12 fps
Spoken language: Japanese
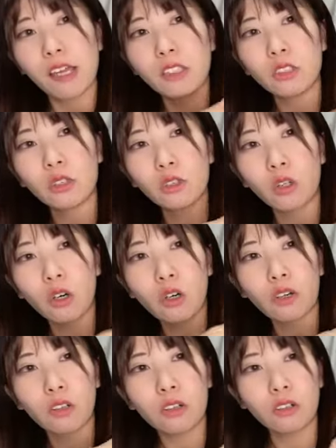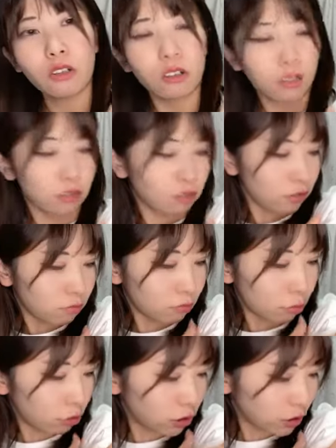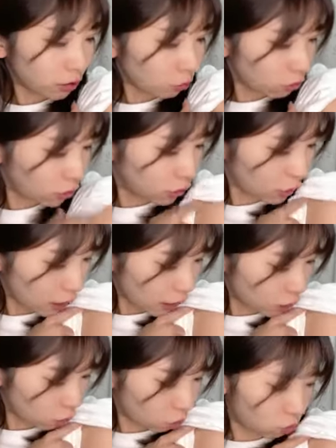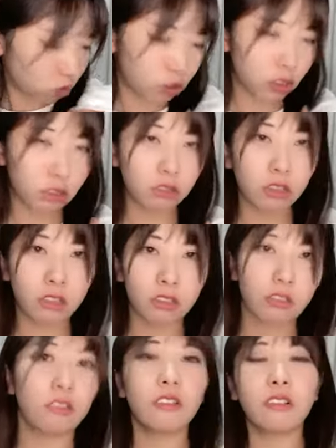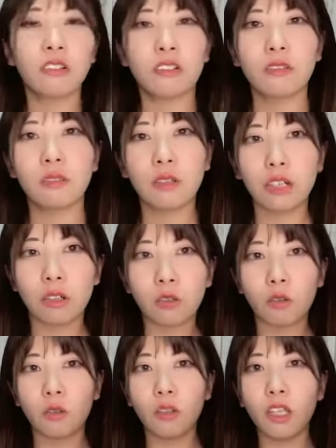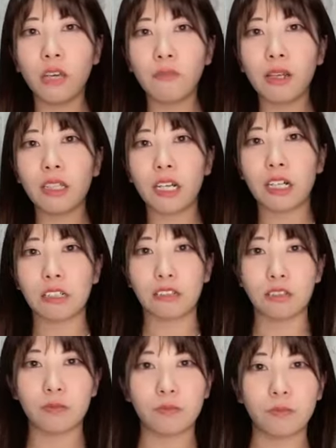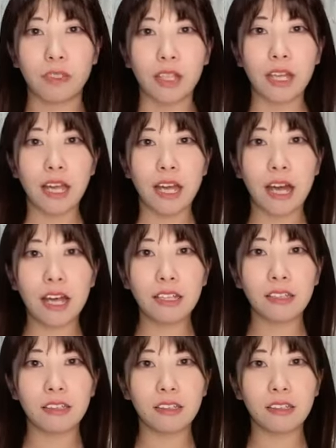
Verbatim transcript: ちょっと、まあ、押し押したらちょっと痛いぐらいかなこの辺まで上がるあ